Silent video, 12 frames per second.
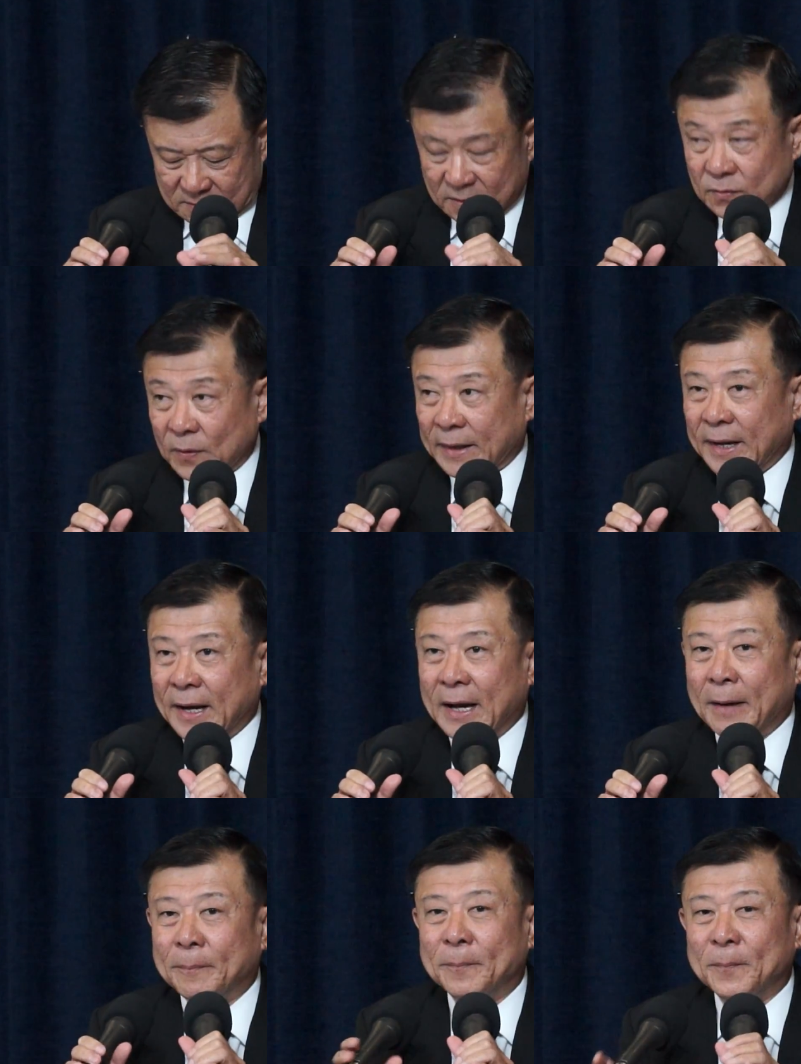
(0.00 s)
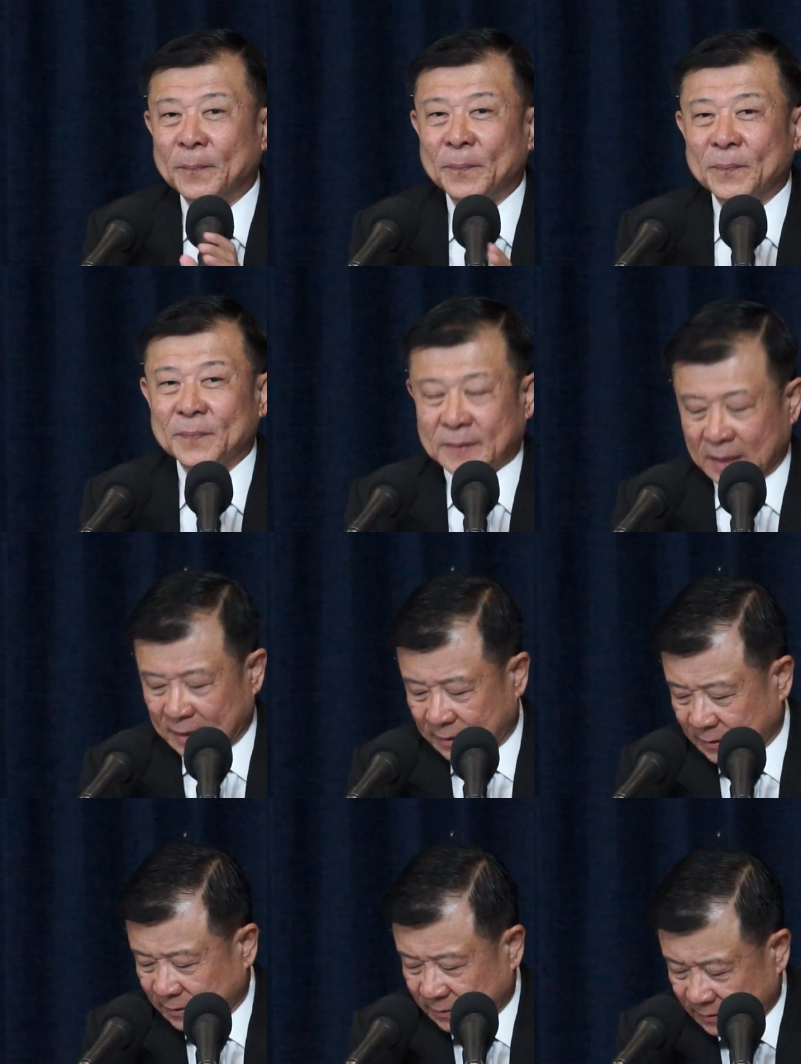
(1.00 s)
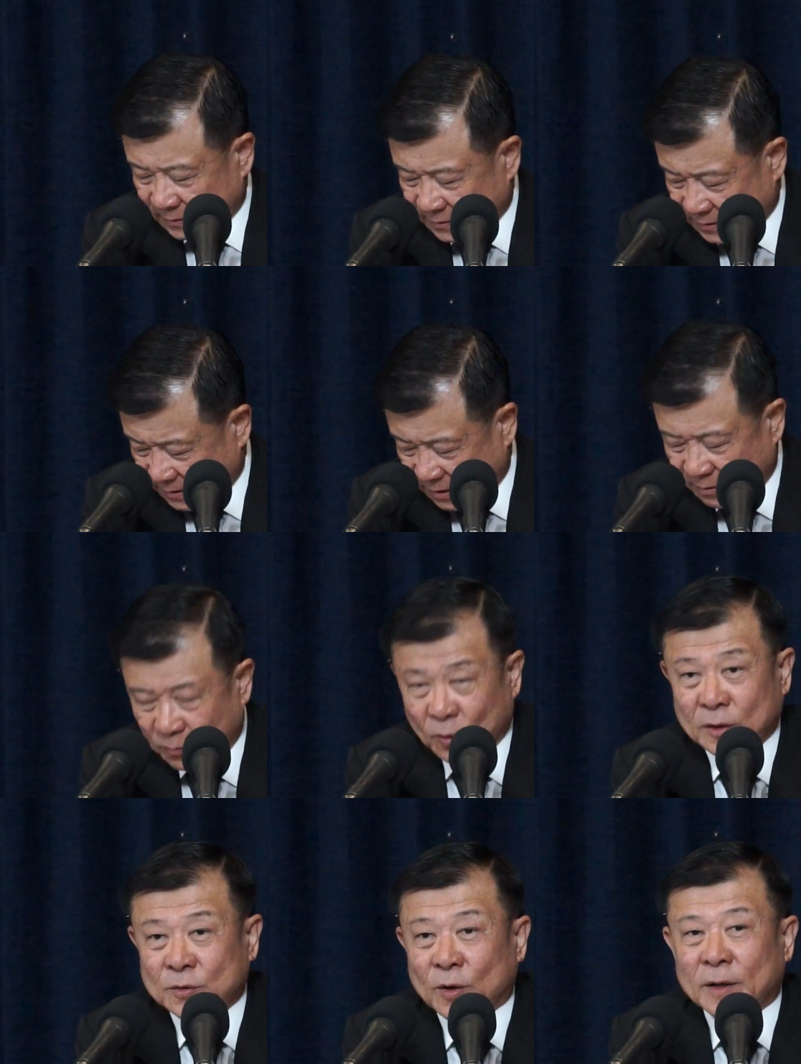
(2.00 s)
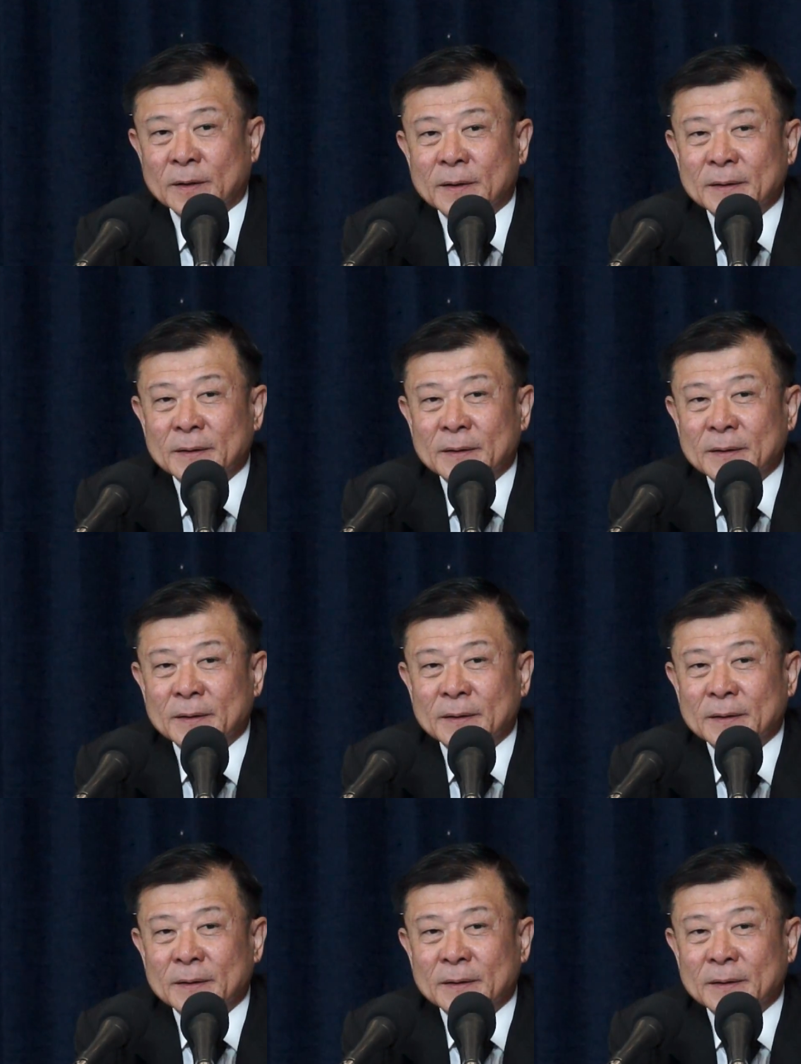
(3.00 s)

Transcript: สวัสดีนะครับ ท่านสื่อมวลชน